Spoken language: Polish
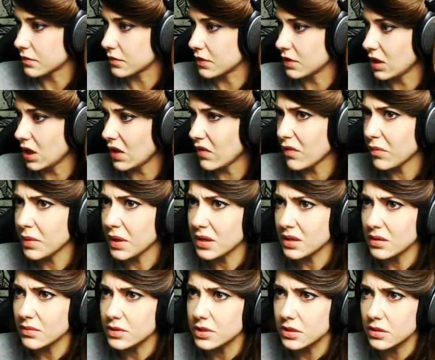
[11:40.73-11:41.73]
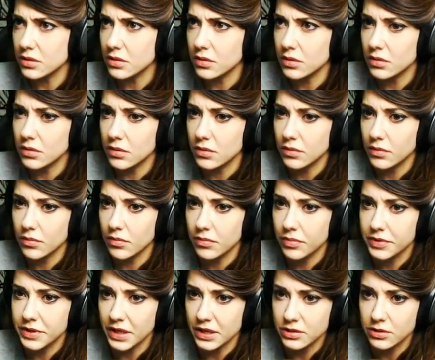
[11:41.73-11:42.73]
Nie wiem jak tam się...
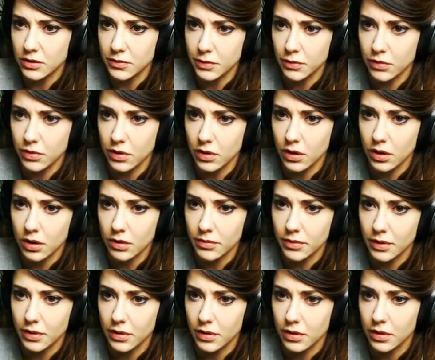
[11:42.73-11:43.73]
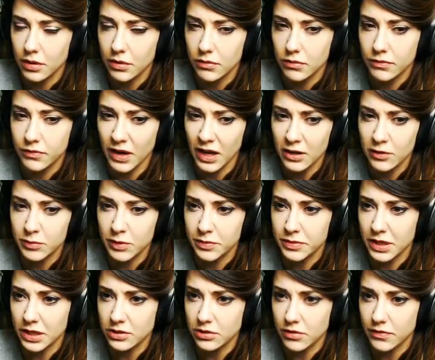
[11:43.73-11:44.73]
Ptaszer mnie rąba. Uwali mnie
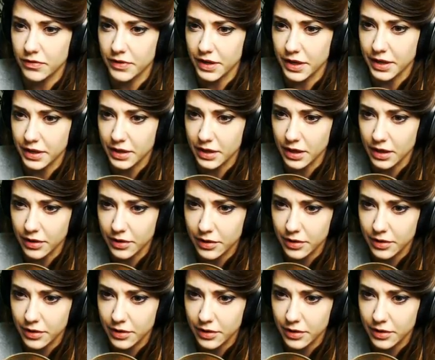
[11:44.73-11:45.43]
ptaszer w rękę